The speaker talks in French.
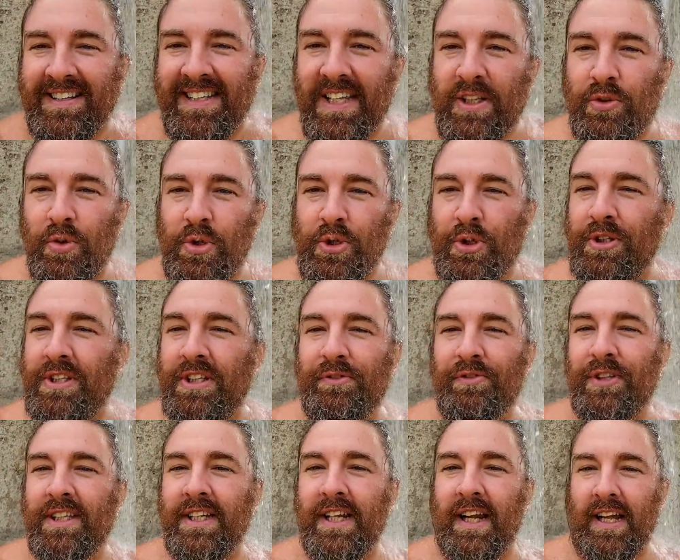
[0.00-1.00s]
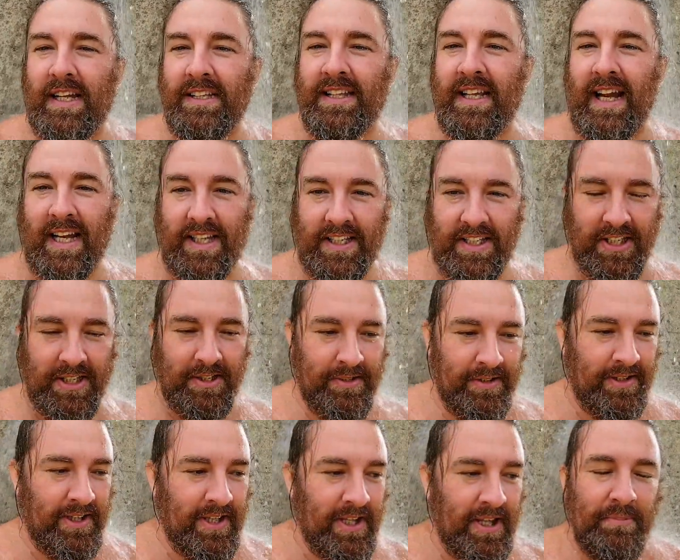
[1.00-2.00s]
des douches au niveau des, lacs.
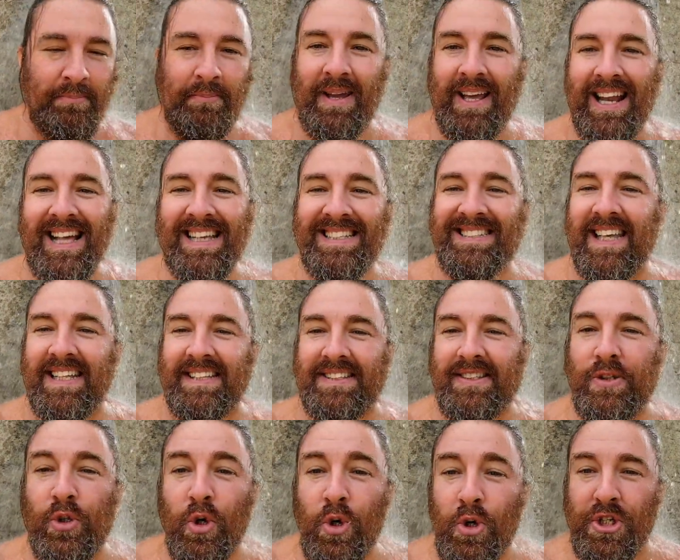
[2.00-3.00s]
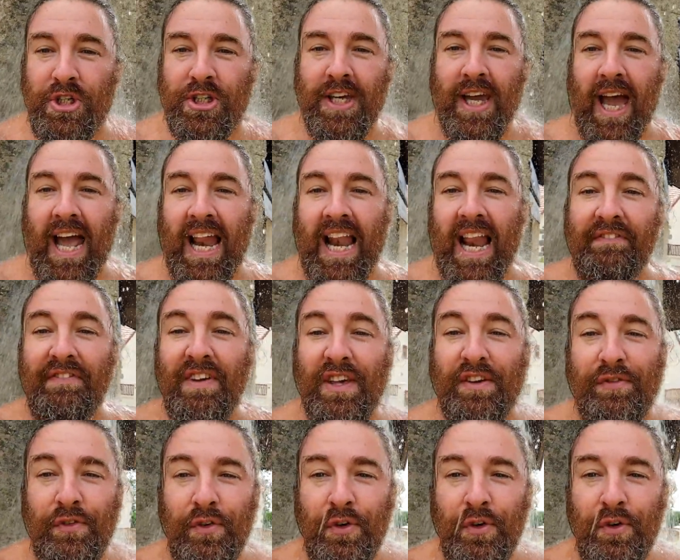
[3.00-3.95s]
Mais là, cette douche, elle est avec